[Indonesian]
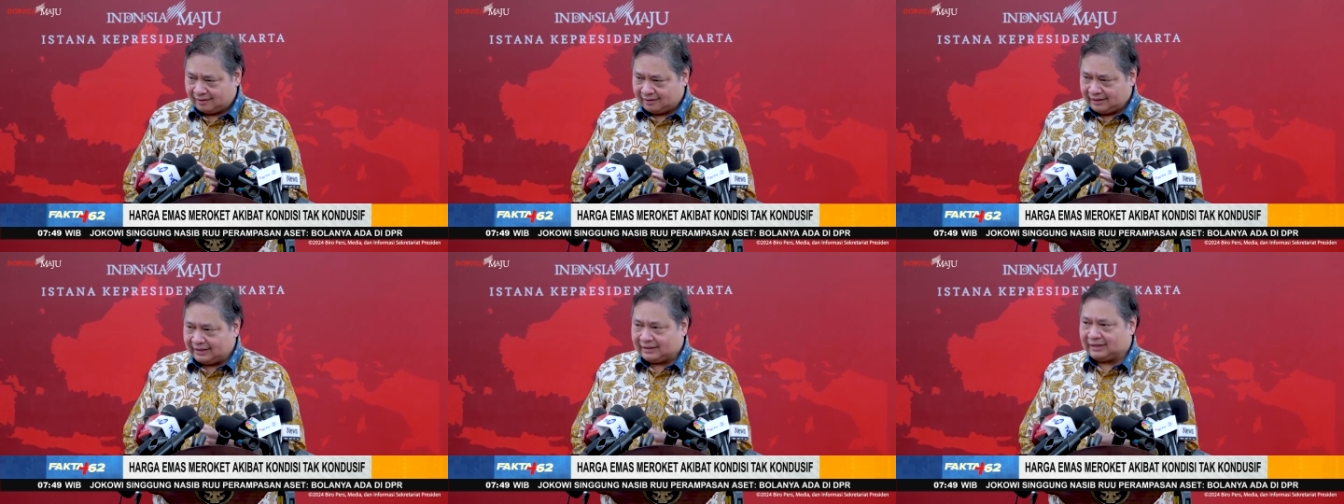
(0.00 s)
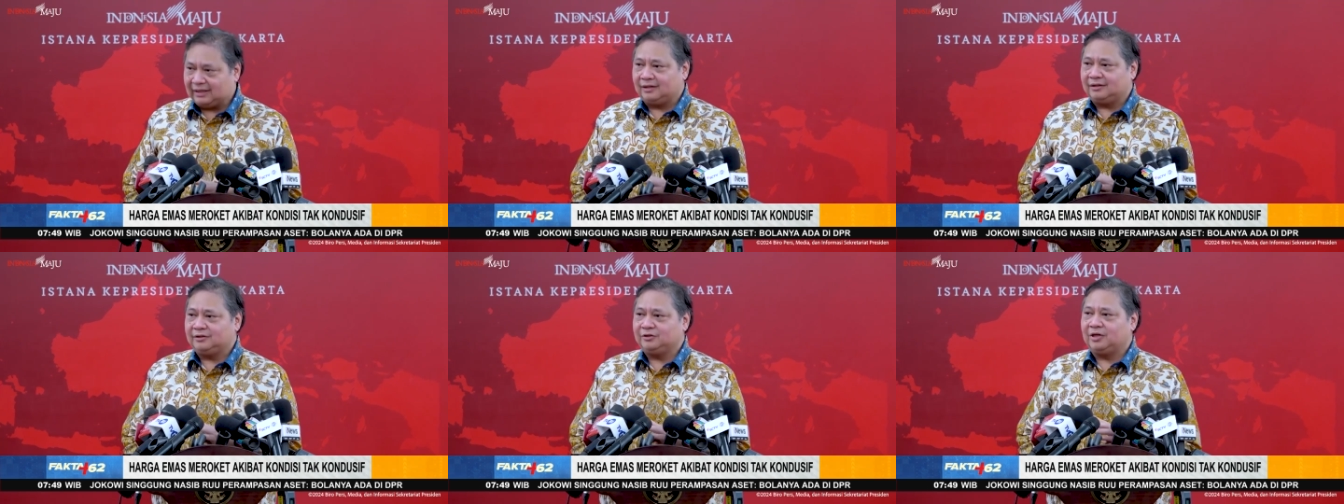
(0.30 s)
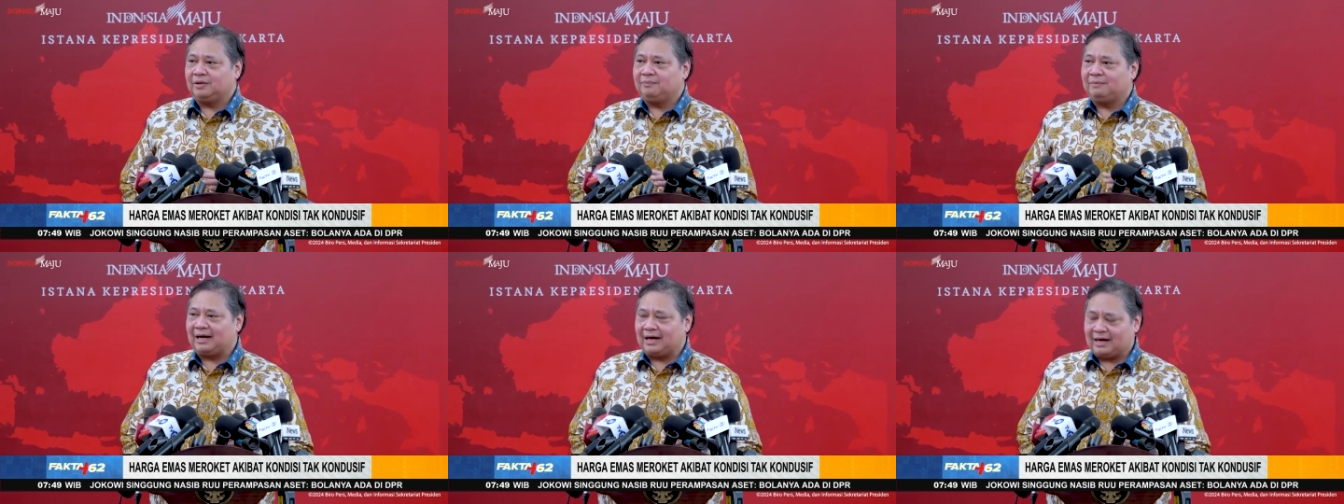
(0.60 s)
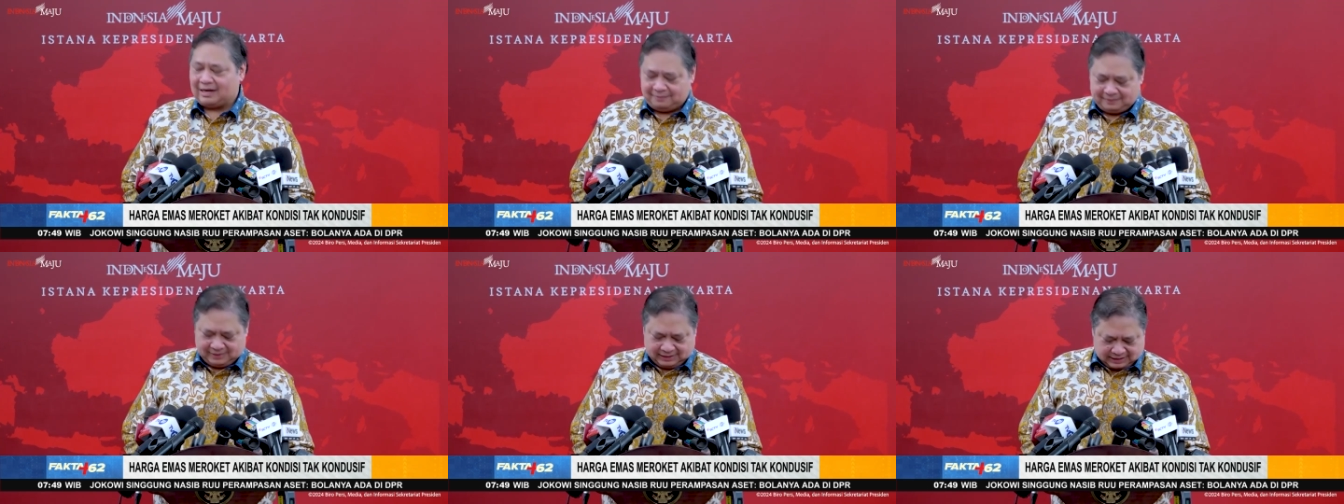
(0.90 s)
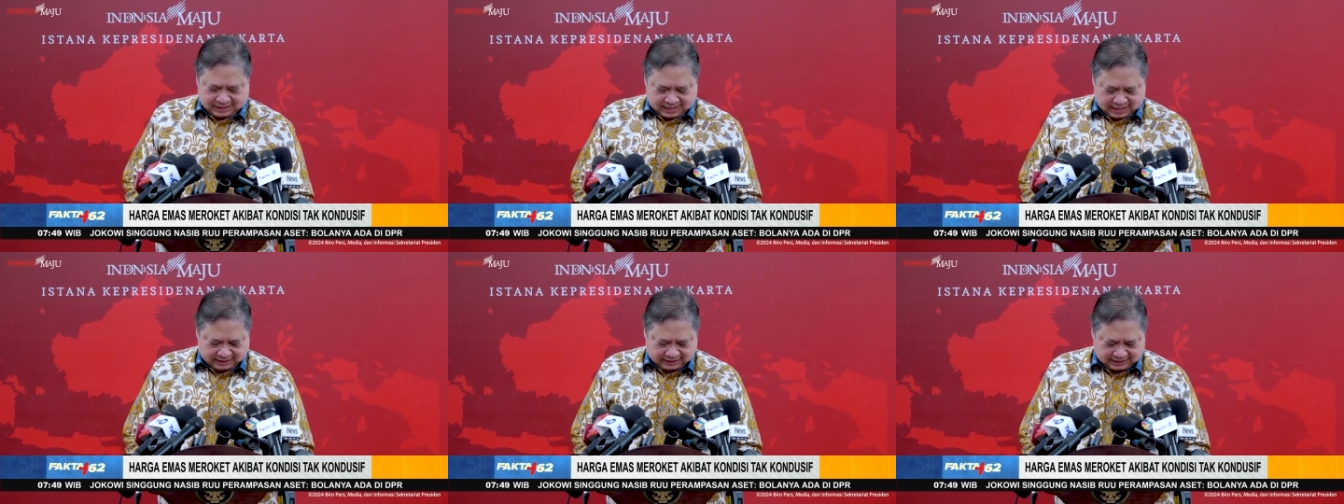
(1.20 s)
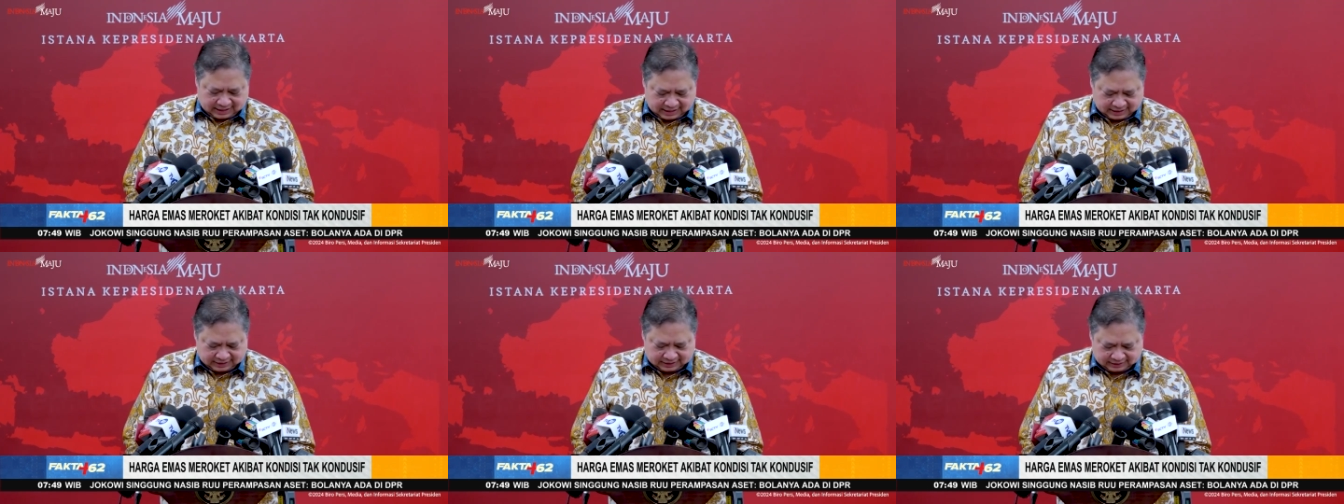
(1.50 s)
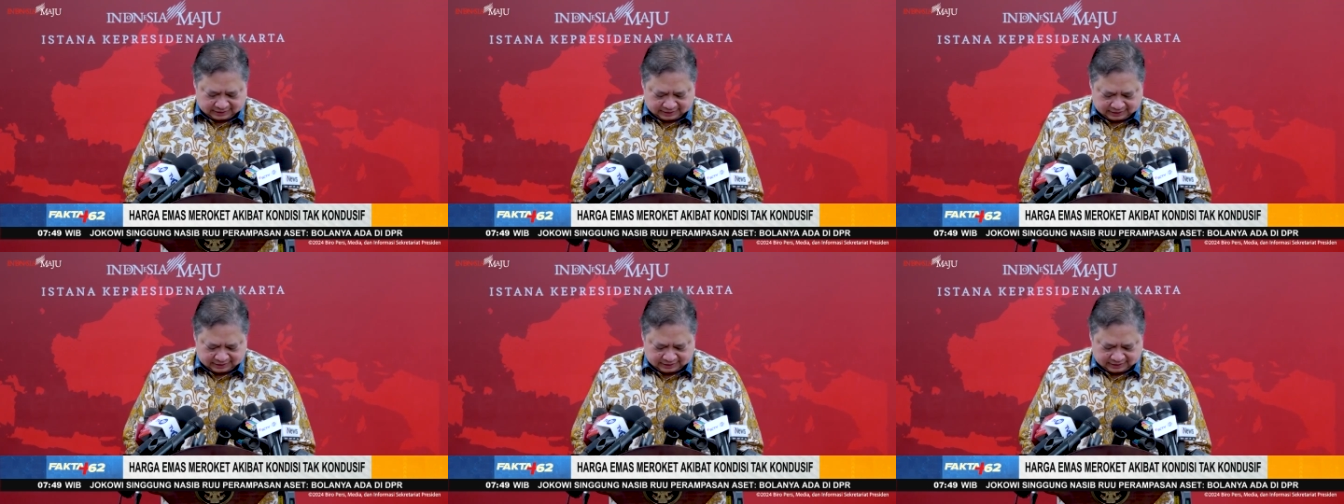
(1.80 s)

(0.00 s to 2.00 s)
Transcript: nikel juga mengalami kenaikan.